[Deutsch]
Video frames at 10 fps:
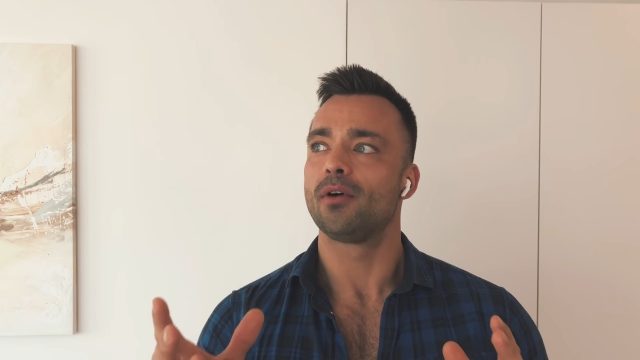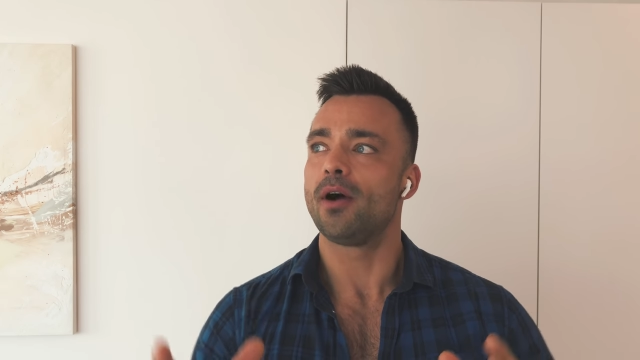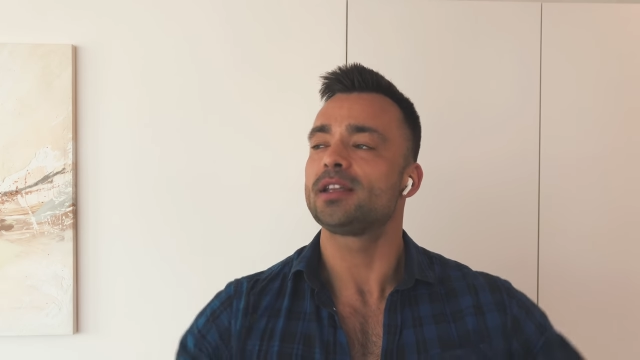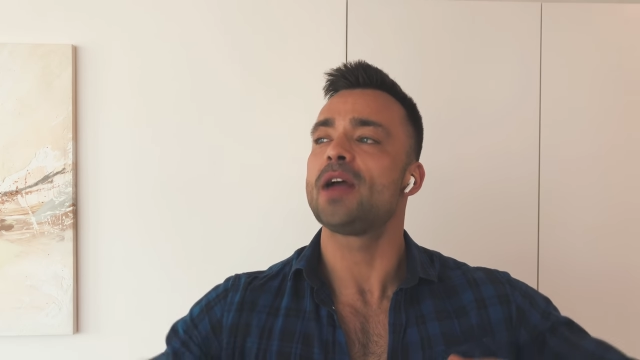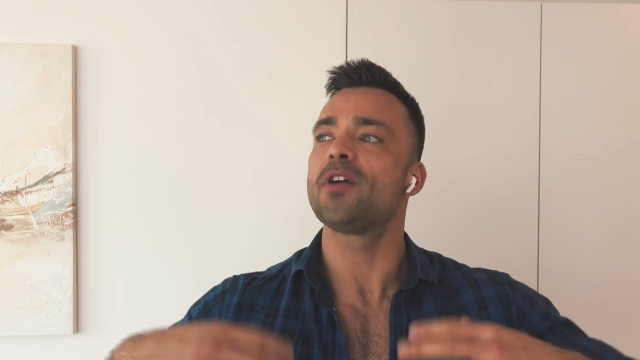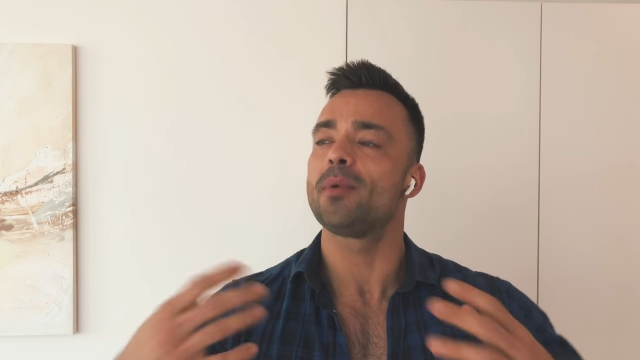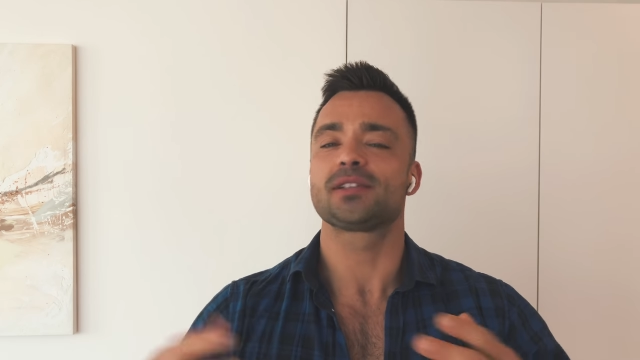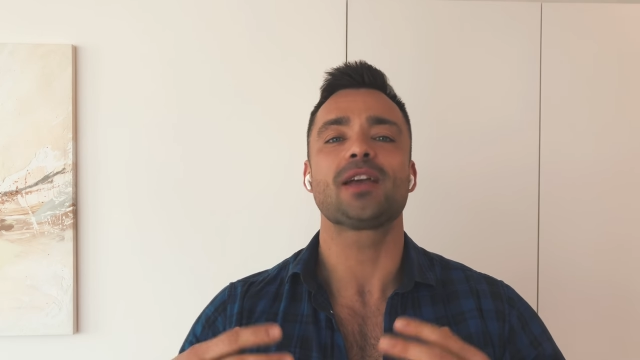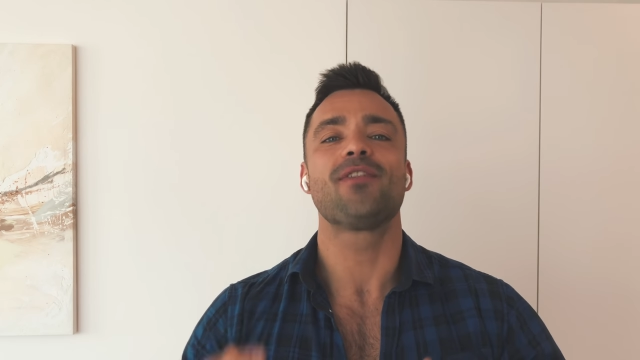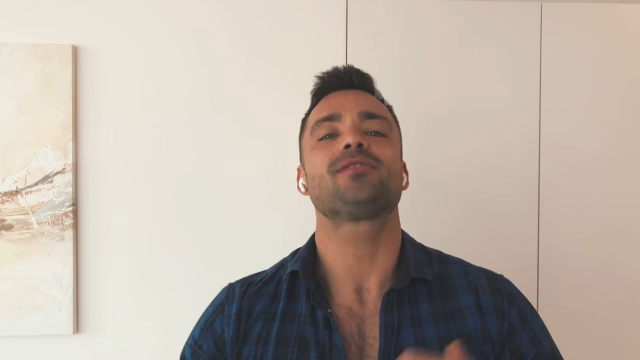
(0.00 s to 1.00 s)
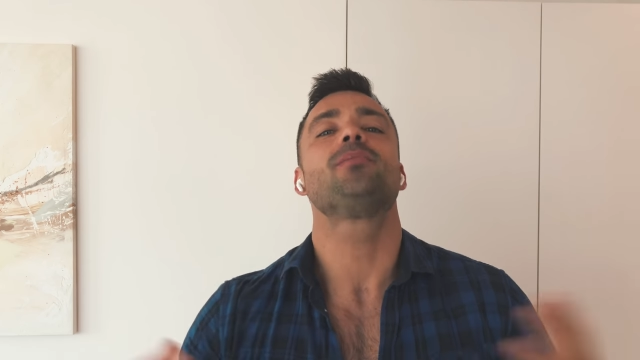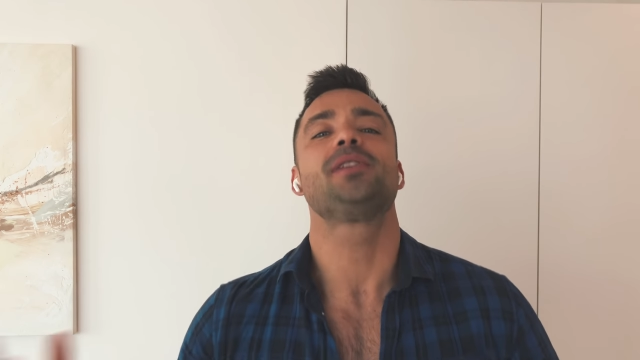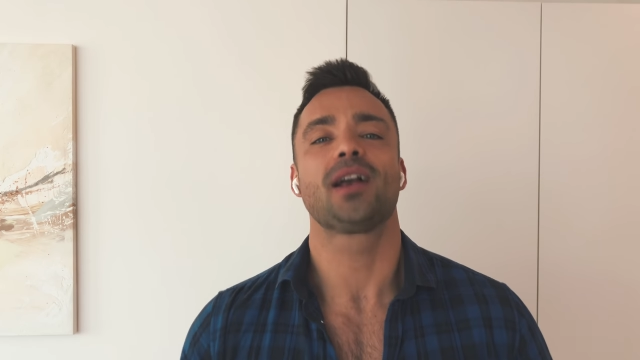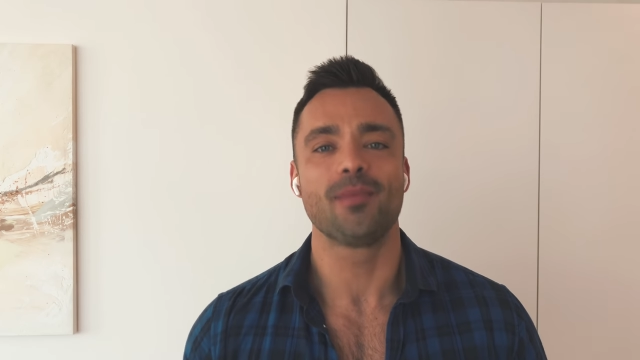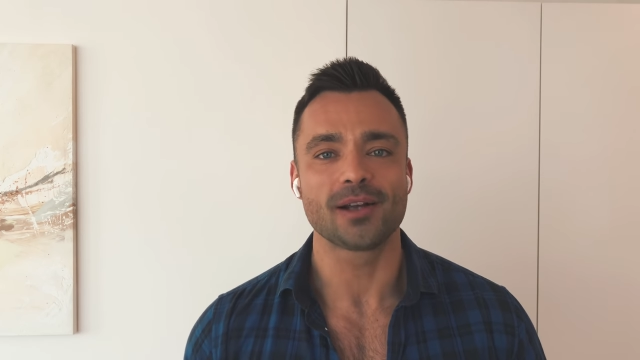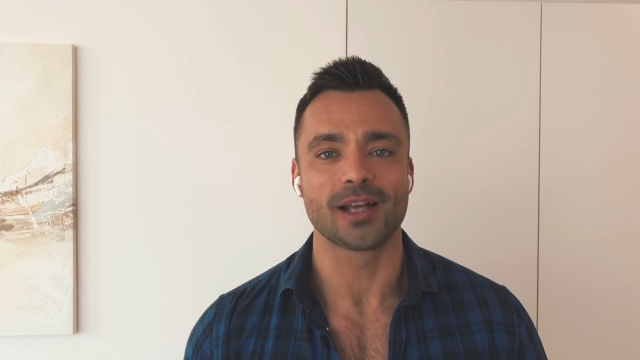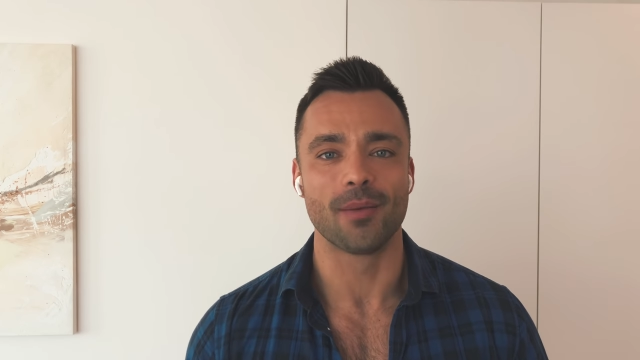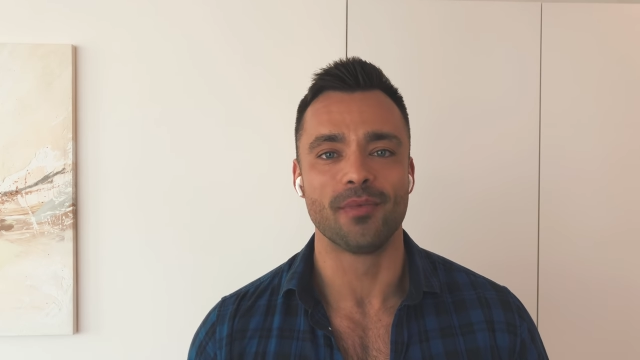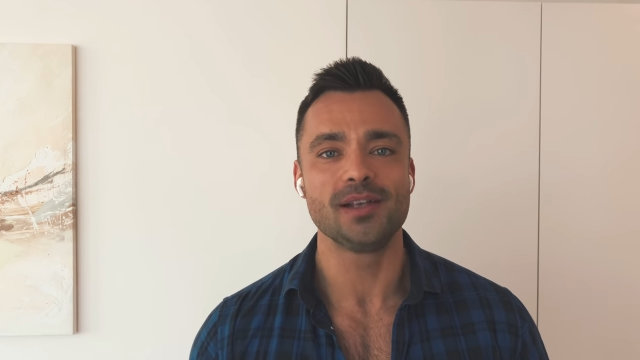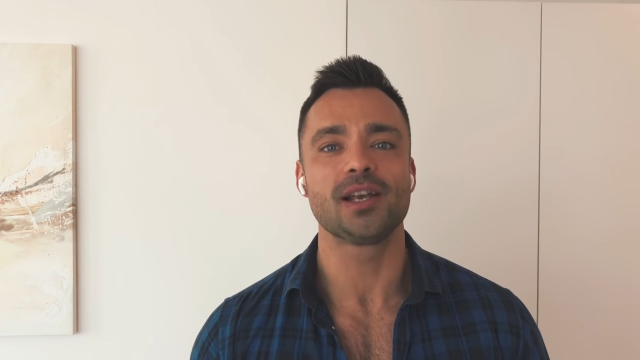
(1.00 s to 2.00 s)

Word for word: euch einfach mal zeigen, was wir bisher gemacht haben.